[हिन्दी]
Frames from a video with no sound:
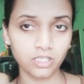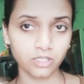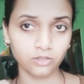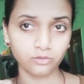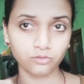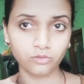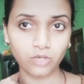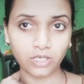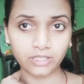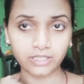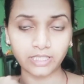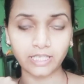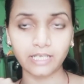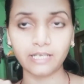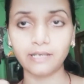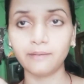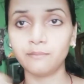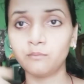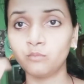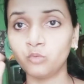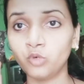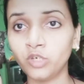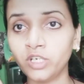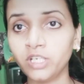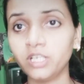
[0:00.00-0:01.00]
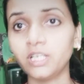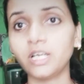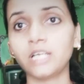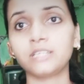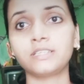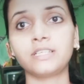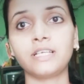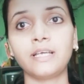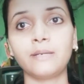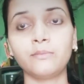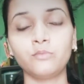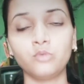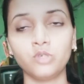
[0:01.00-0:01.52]
वो आता है मुरही
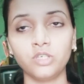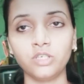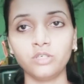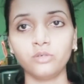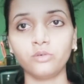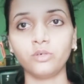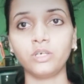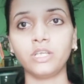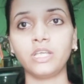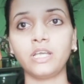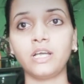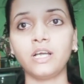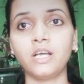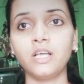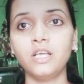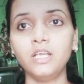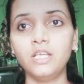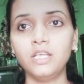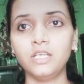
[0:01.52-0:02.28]
आता है मुरही हो गया